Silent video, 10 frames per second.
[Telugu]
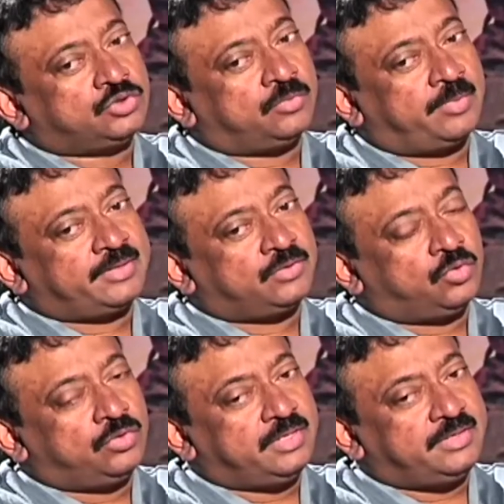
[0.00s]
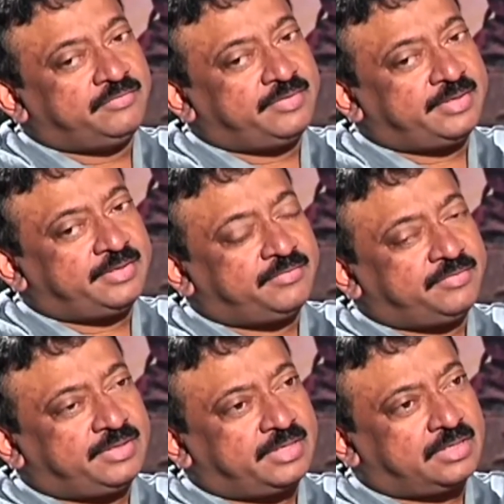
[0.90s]
సో మనకు ఓన్లీ వే
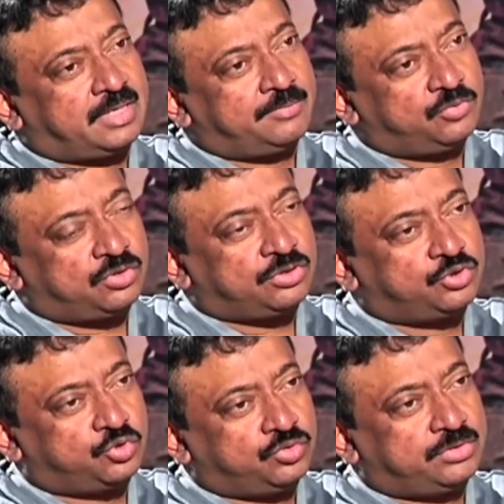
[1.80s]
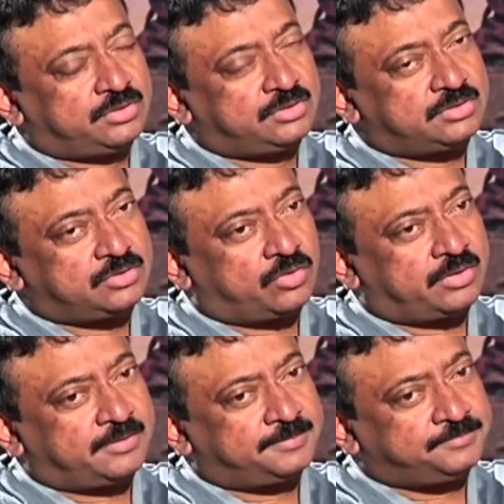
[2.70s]
వీ కెన్ కమ్ టు ద ట్రూత్ ఇస్ ఒక